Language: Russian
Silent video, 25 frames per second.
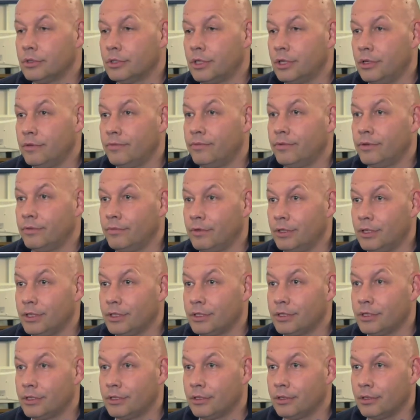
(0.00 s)
Клифф
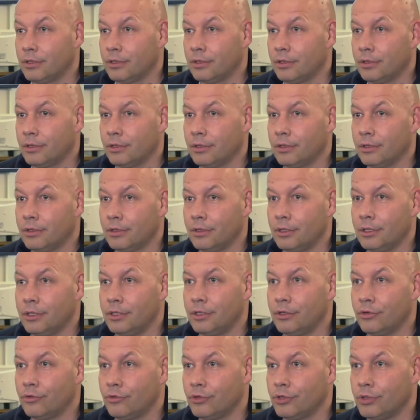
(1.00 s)
является э,
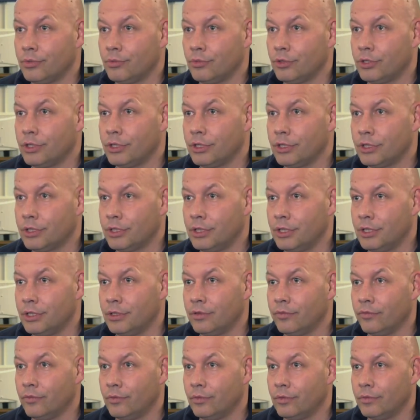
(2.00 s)
лидирующим
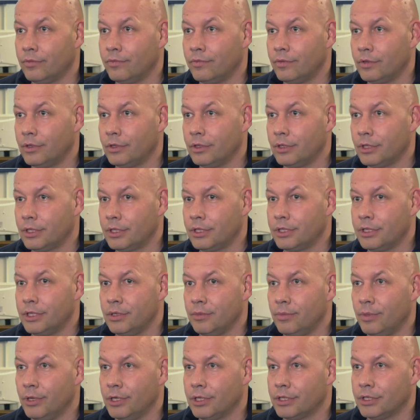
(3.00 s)
учреждением в России
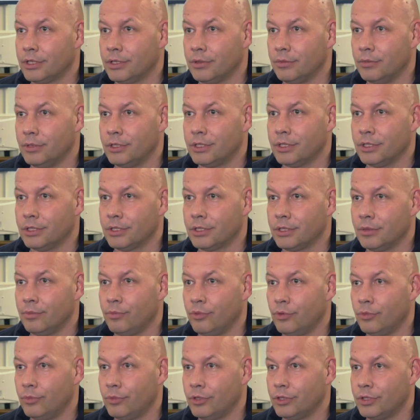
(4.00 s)
по экстренной медицинской
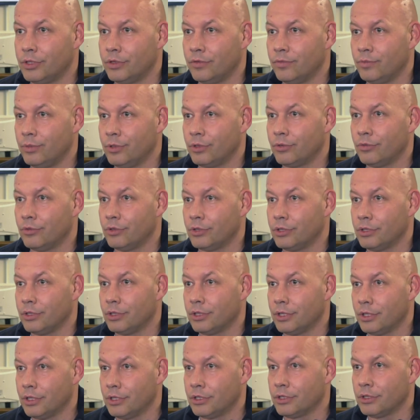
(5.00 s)
помощи, в первую очередь,
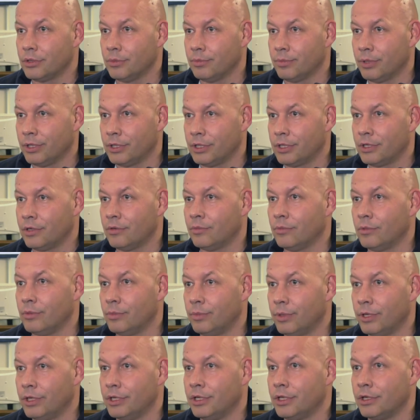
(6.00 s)
конечно, по травме,
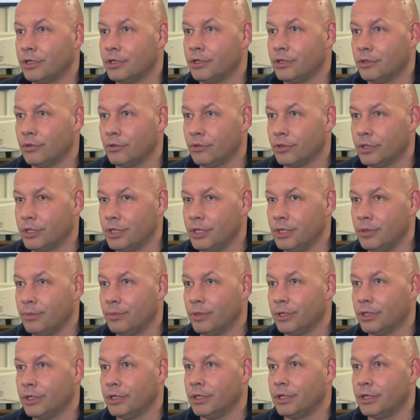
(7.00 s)
по нейрохирургии, по
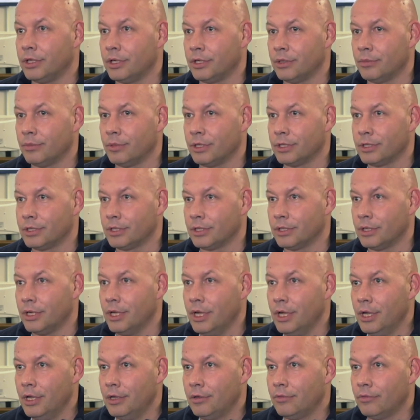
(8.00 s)
нейроанимации.
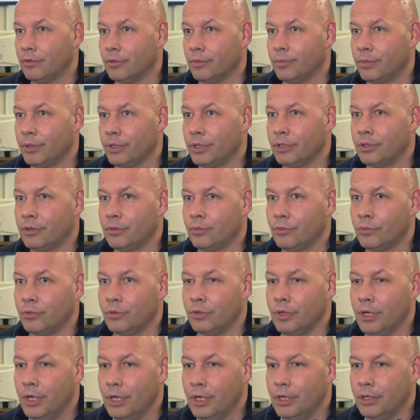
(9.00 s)
Вот, поэтому,
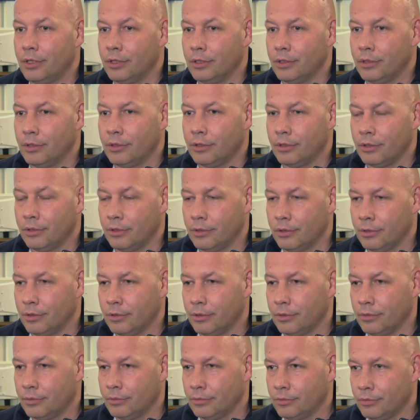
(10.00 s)

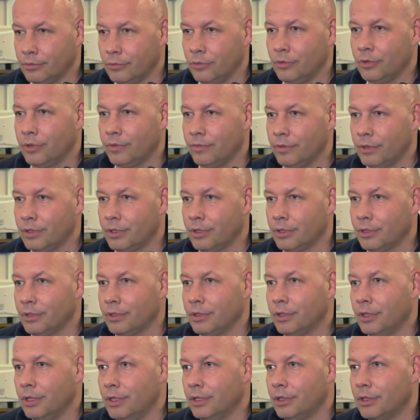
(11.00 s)
э, ну, наверное,
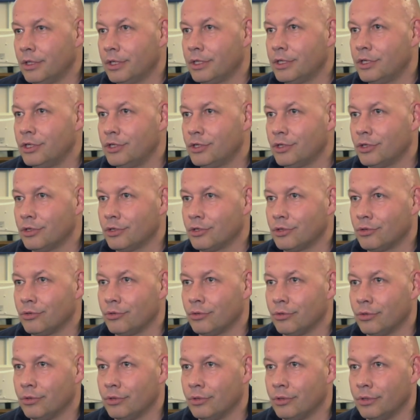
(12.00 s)
логично,
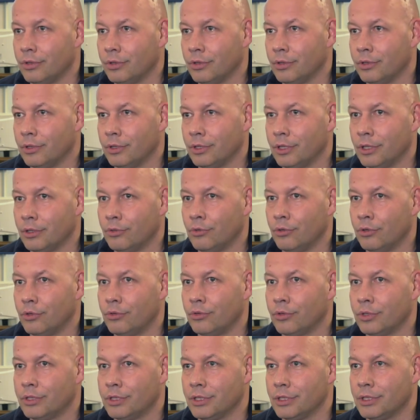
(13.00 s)
что э, такой
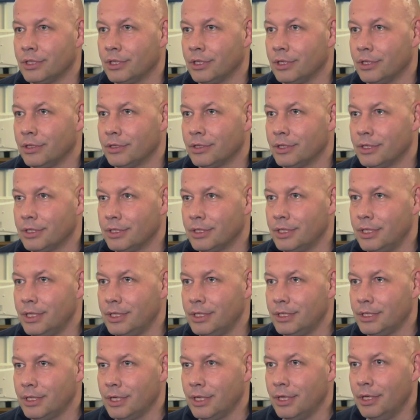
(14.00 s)
курс состоялся здесь.